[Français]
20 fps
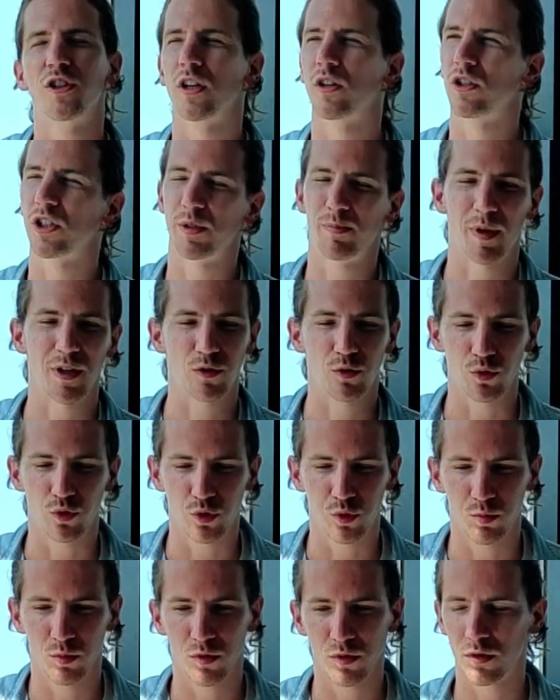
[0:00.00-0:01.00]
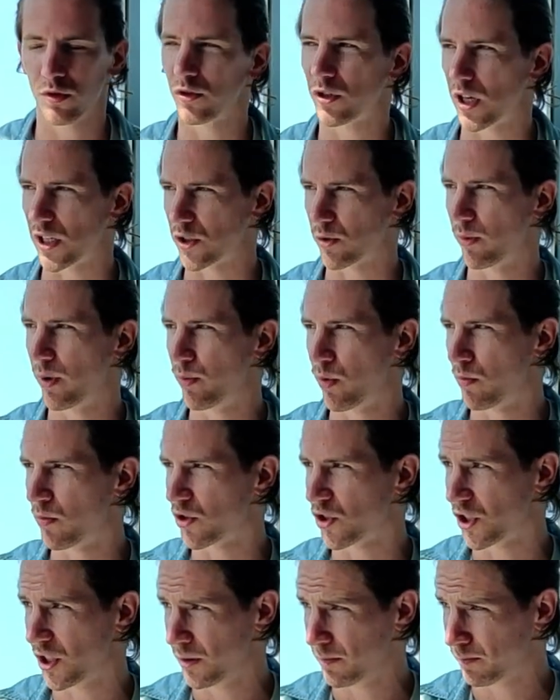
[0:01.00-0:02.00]
un espace où tout le monde se rassemblait pour
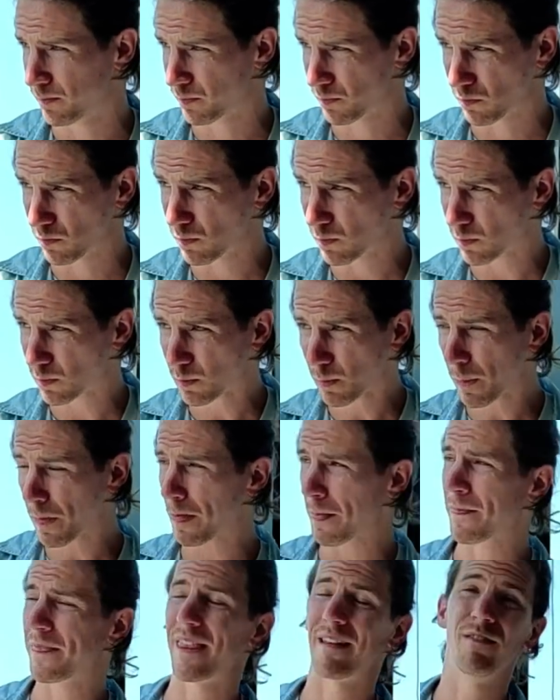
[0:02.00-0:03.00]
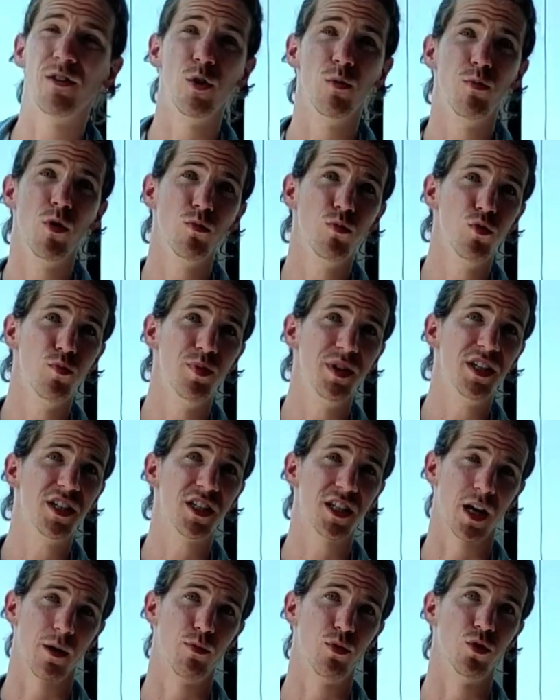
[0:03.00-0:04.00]
manger. Tu avais le Bamboo Beach
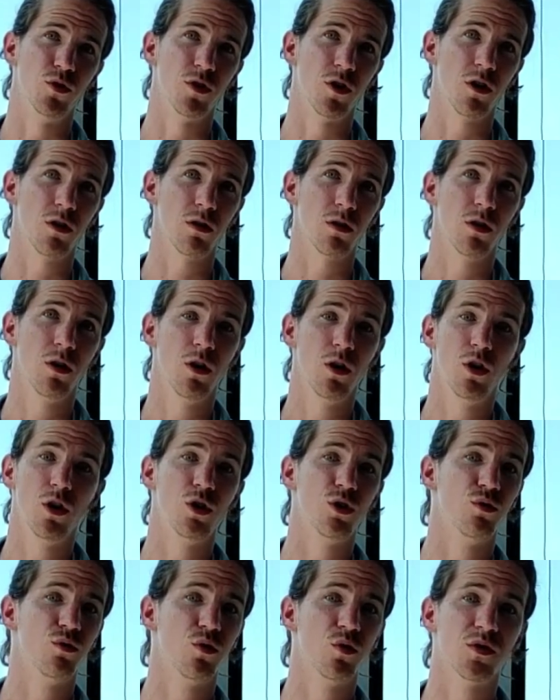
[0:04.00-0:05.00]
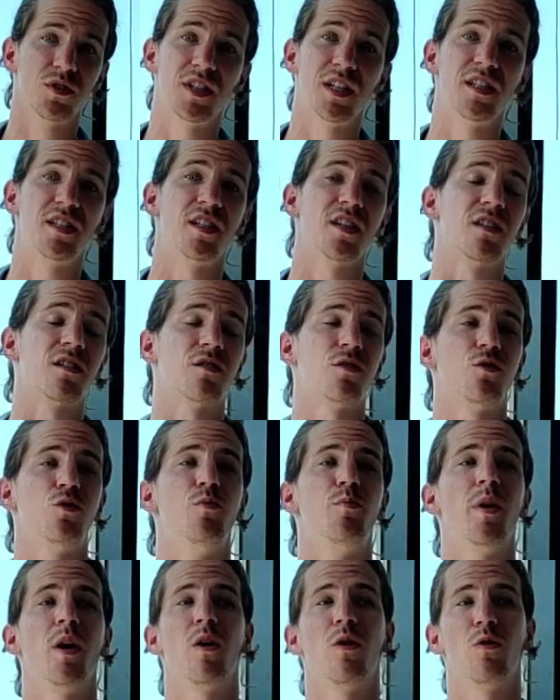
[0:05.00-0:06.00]
qui est un peu au nord. Je vous conseille, c'est un
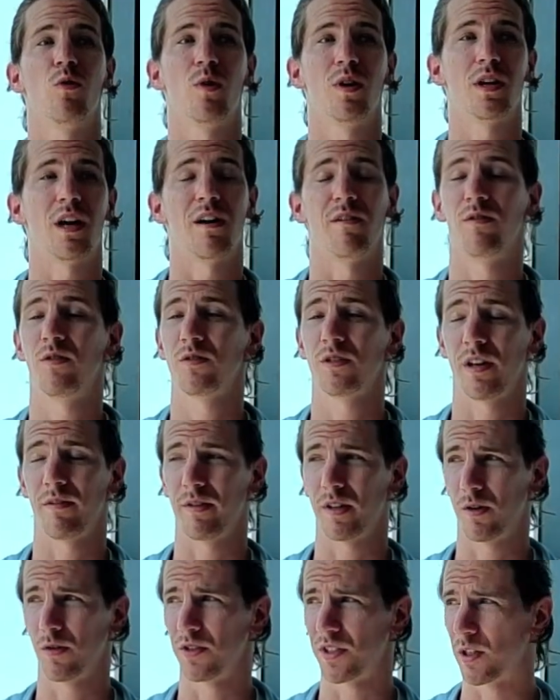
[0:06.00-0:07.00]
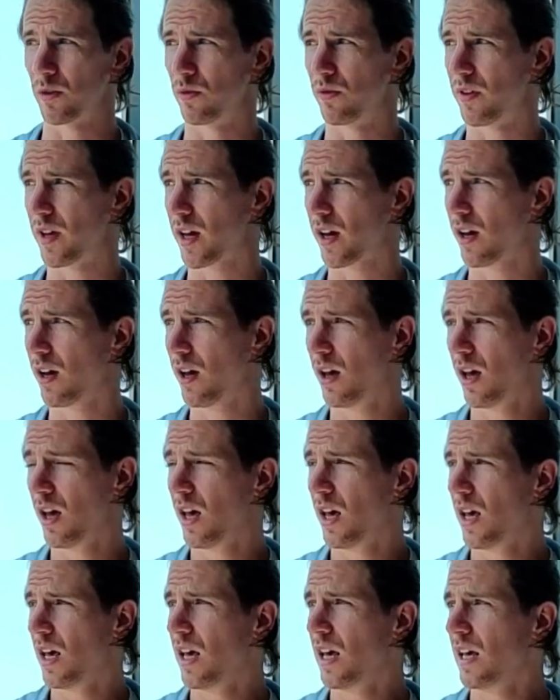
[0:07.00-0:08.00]
super endroit. Avant, il n'y avait que ça d'ouvert.
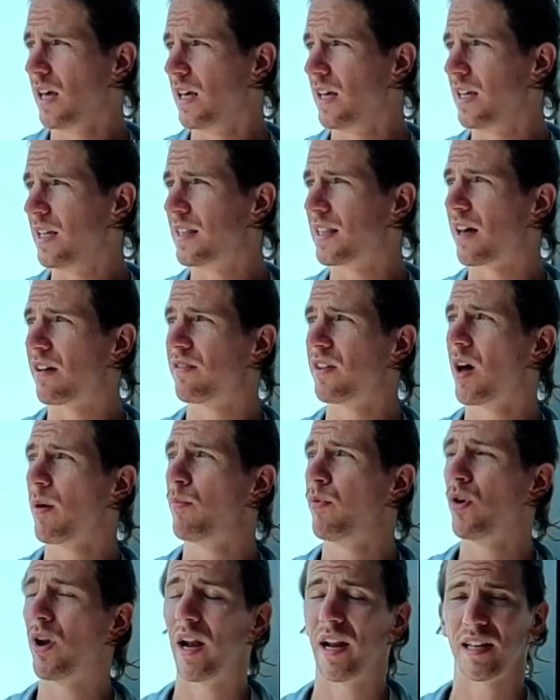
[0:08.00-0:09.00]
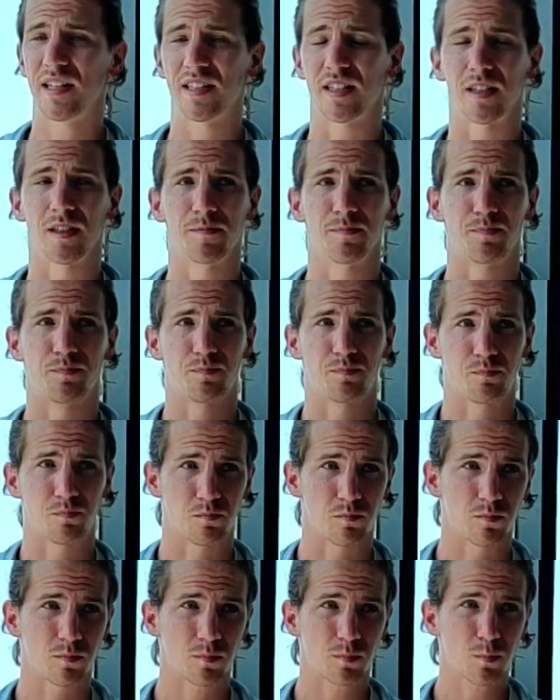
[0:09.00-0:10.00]
Et tu avais un peu l'Alexa.
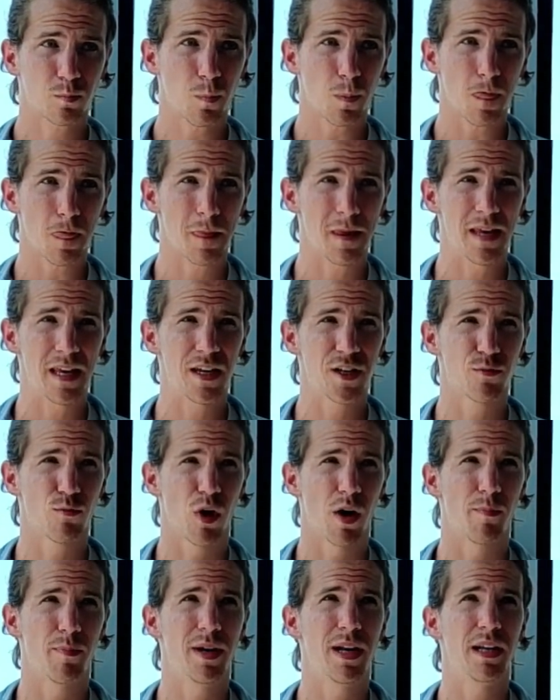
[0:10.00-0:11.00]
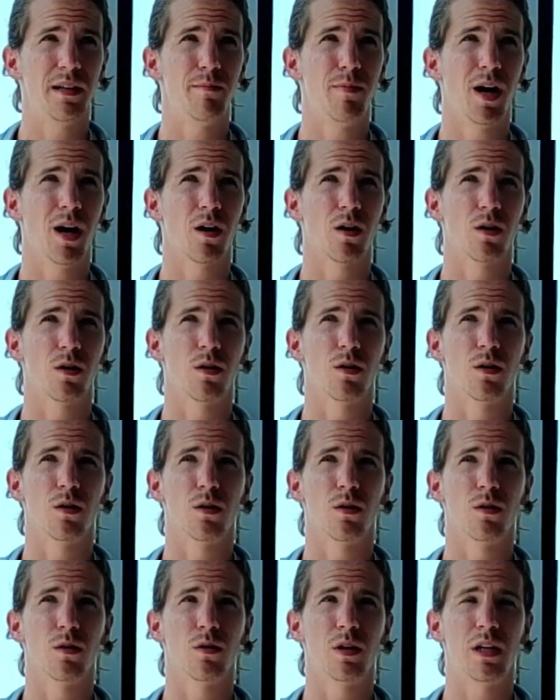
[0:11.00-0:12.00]
Et je me rappelle les bars,
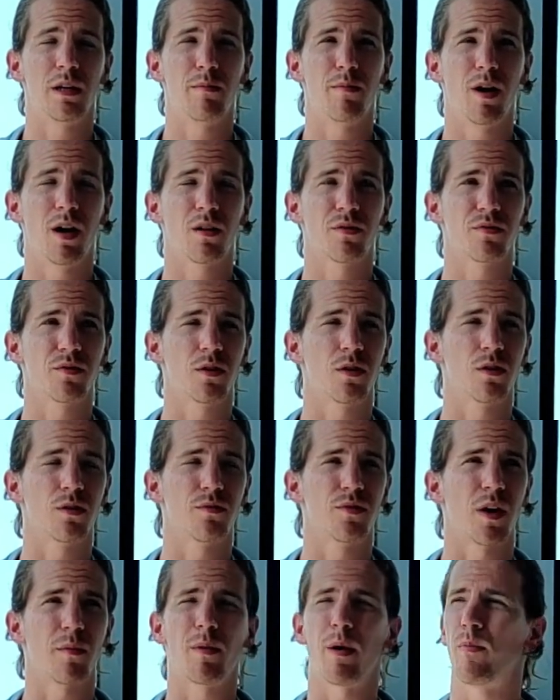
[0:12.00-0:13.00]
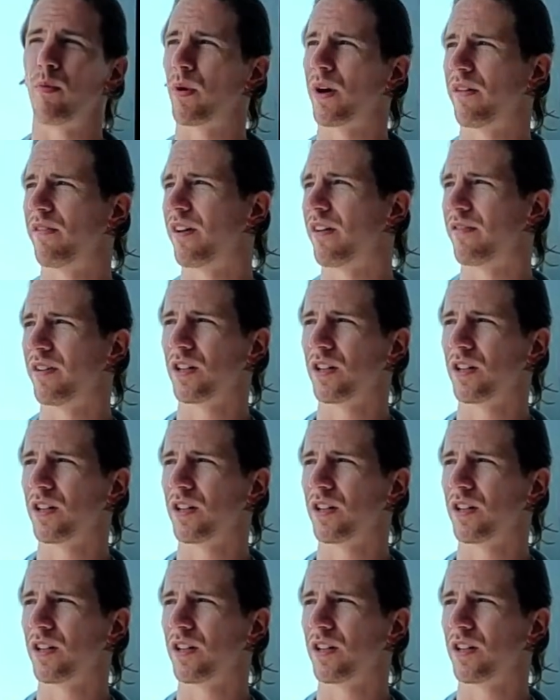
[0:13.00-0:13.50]
euh, les bars euh, fermés à peu près vers